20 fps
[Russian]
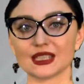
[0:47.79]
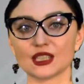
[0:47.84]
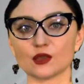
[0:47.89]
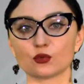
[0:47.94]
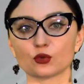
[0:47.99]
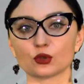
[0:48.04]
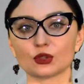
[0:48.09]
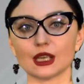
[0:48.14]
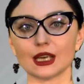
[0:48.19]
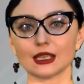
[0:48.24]

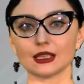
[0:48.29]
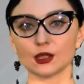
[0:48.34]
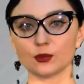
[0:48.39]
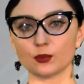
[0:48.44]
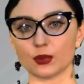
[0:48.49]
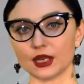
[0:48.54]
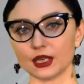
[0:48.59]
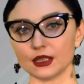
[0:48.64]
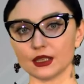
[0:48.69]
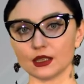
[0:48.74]
депутаты
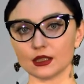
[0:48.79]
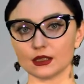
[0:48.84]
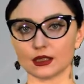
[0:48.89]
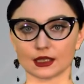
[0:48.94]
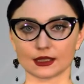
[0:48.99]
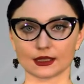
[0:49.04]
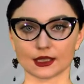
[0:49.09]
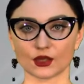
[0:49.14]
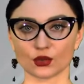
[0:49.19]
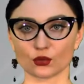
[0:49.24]
приняли
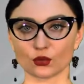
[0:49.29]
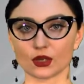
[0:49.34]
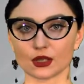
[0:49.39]
30